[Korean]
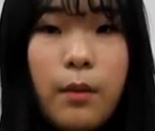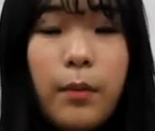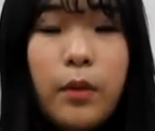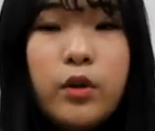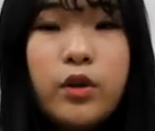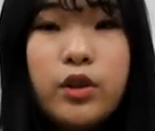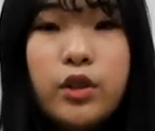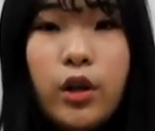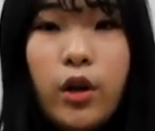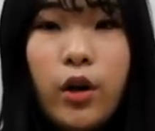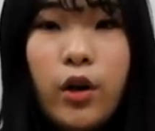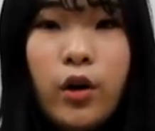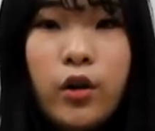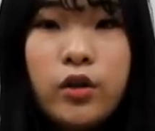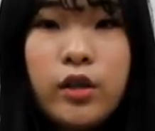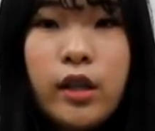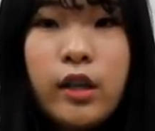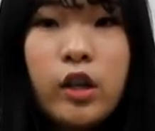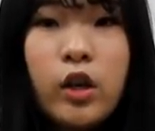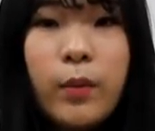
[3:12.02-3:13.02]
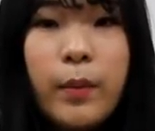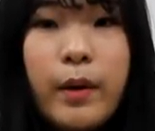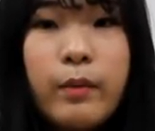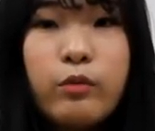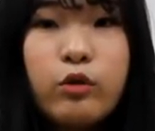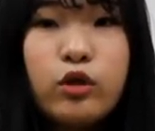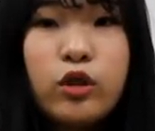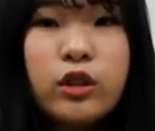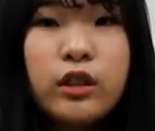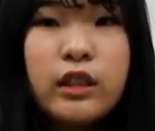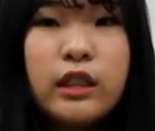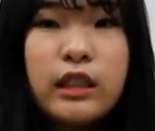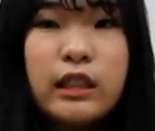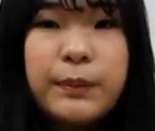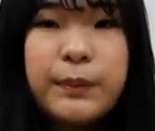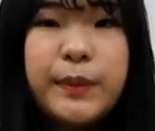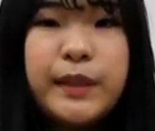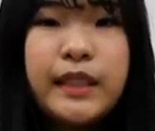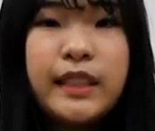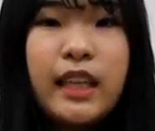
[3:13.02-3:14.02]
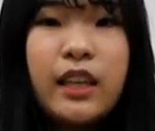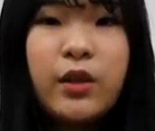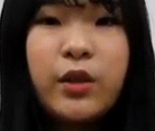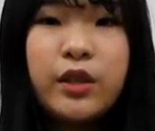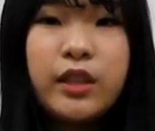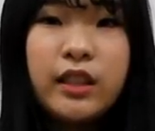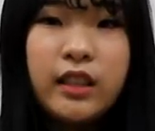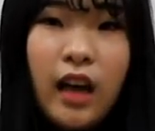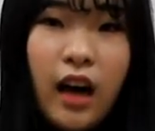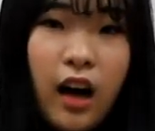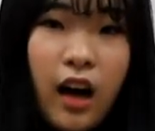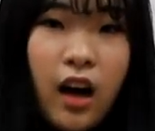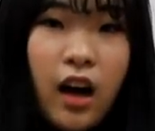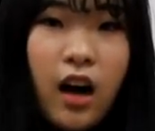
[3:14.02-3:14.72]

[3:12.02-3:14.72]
먼저 생협의 물건들은 비쌀 것이다.